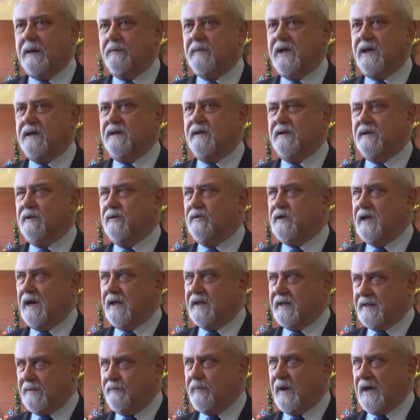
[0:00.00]
mnie historia
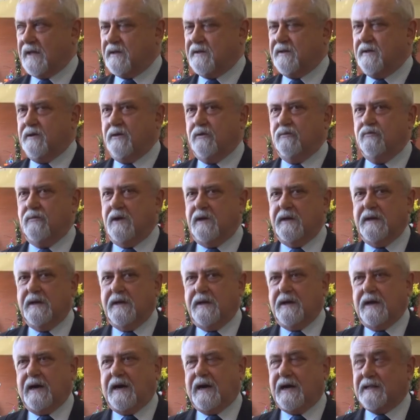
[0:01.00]
jest pasją,
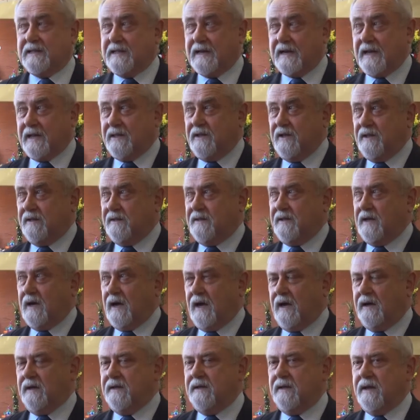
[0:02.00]
a
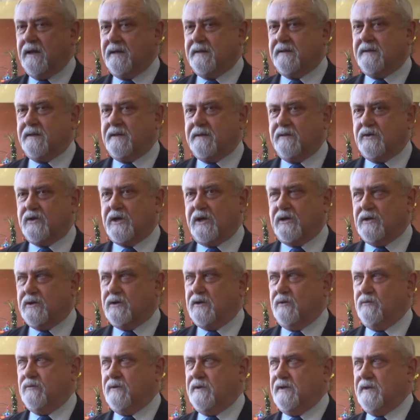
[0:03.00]
tradycja jest
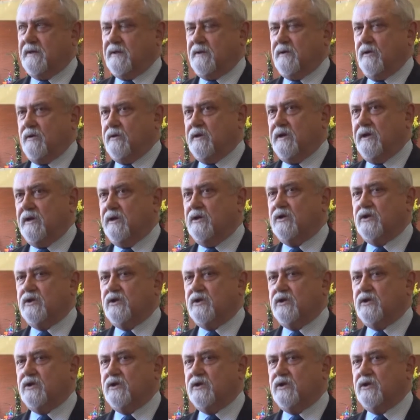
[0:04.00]
częścią historii i